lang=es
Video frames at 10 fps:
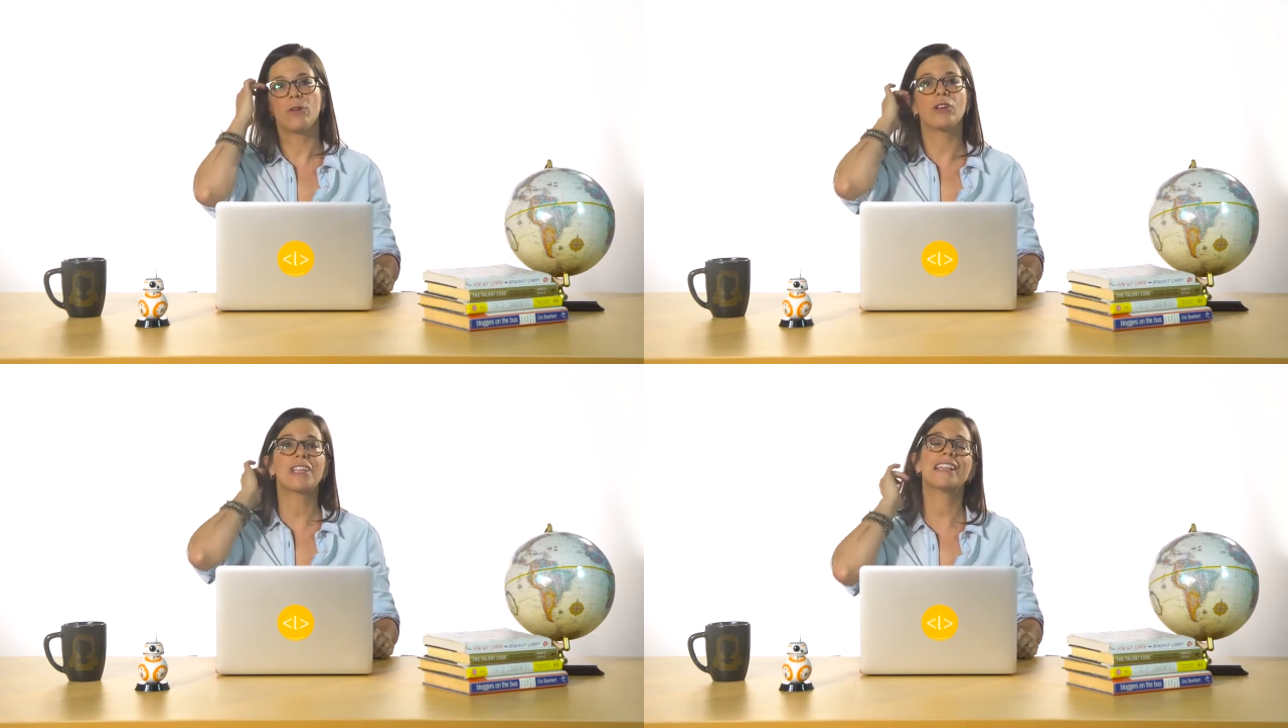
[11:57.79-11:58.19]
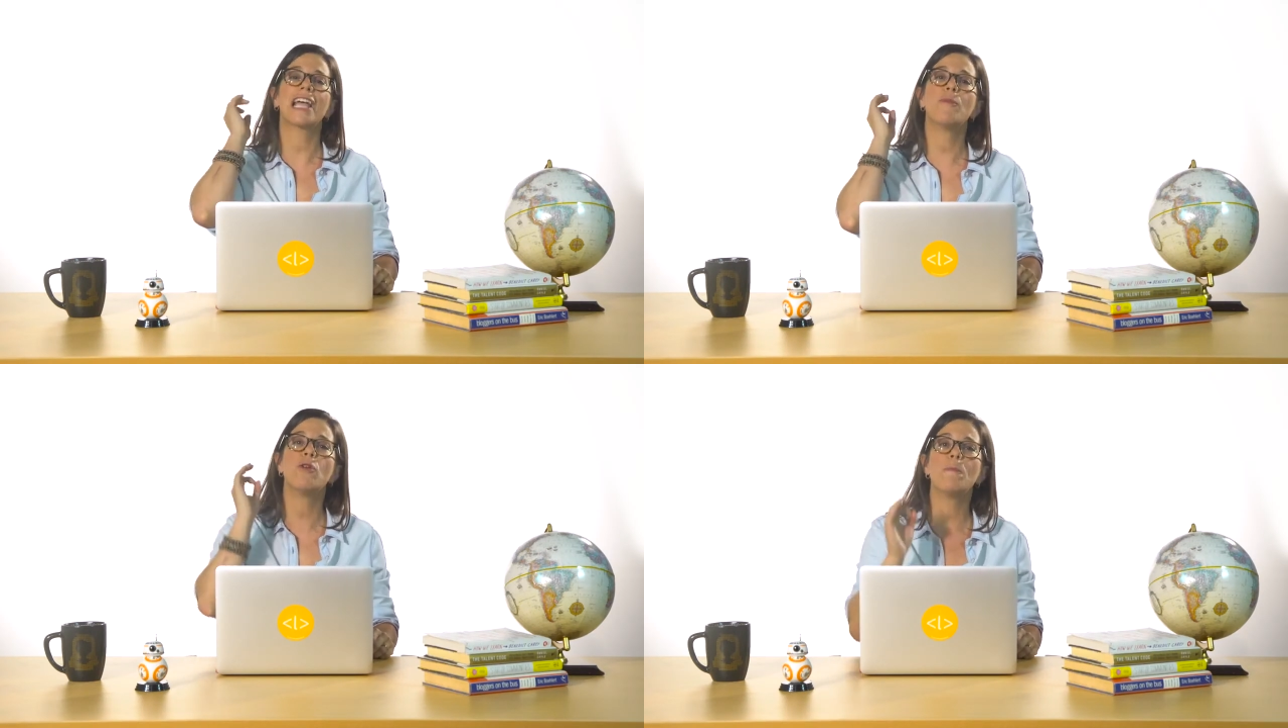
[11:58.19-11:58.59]
nos
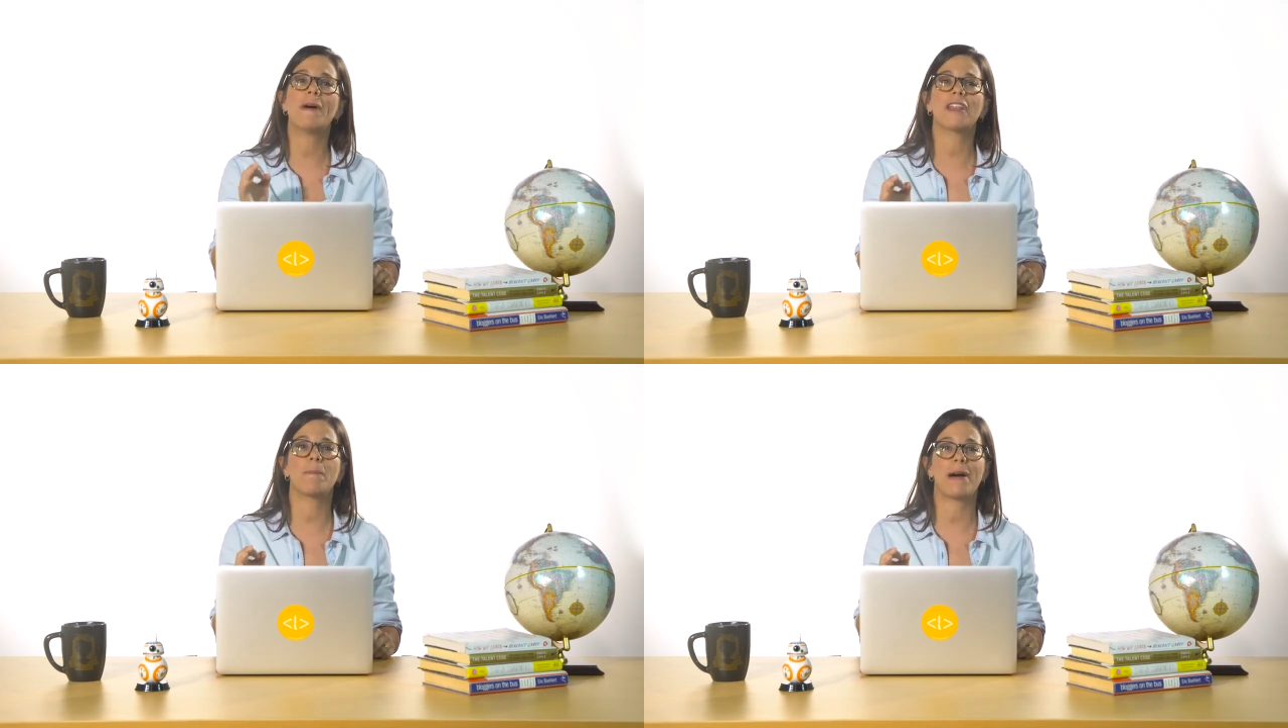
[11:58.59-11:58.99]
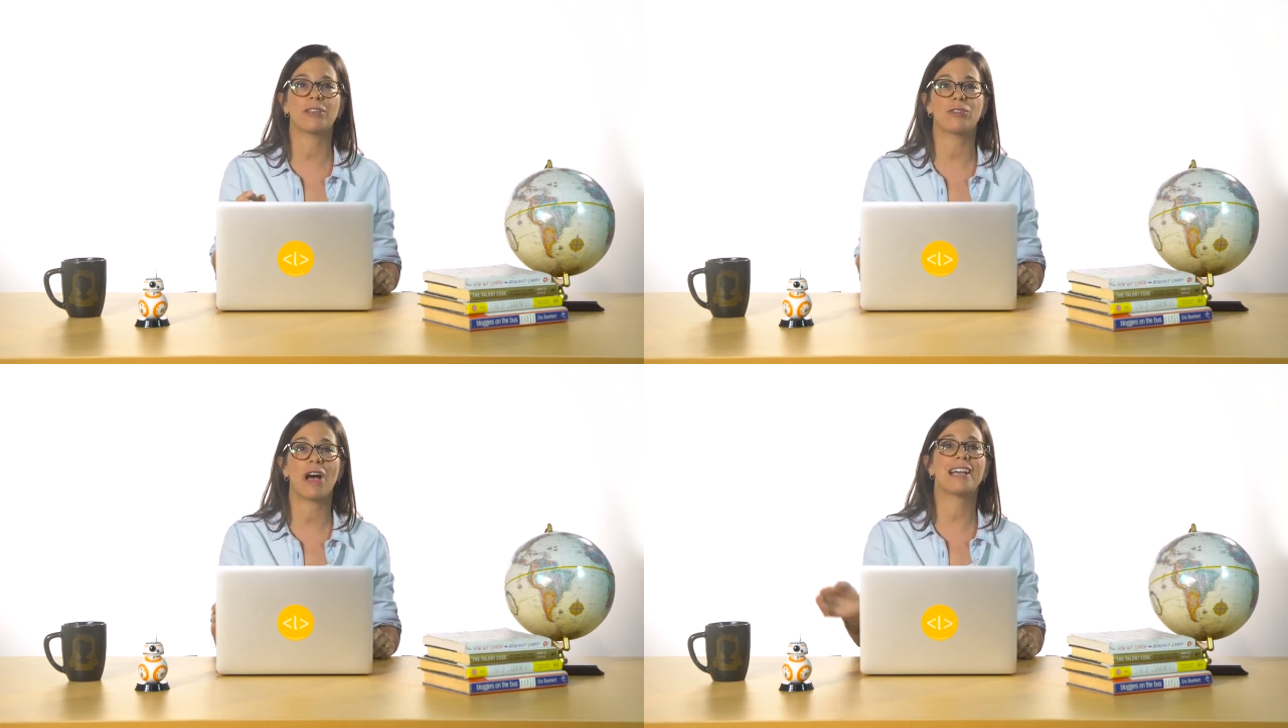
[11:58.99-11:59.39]
saltamos un par de
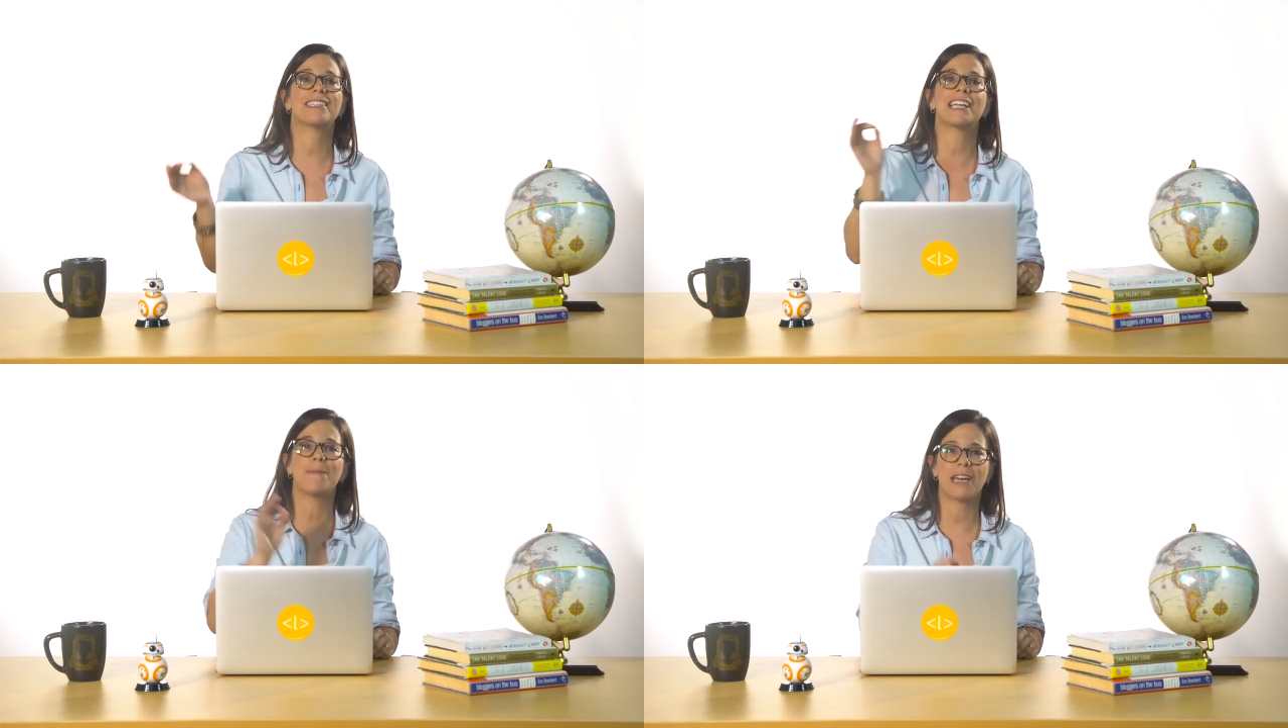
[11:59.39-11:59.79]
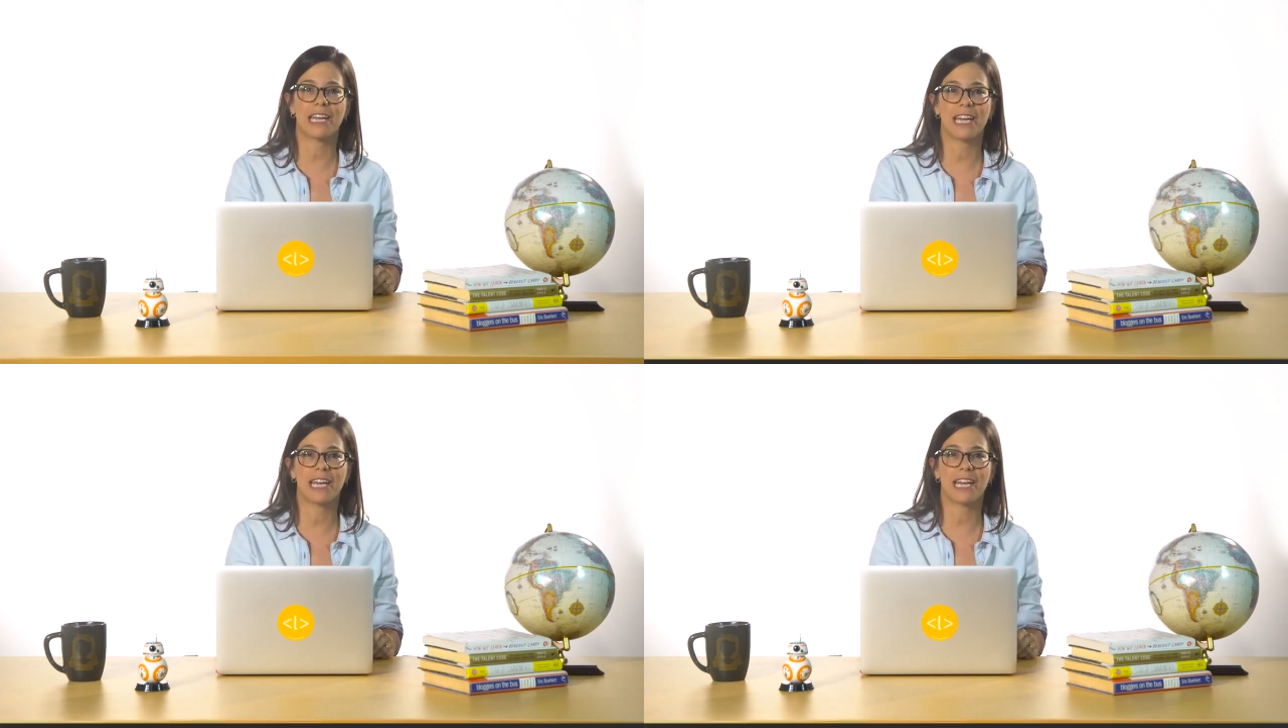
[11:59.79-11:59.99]
pasos, así que me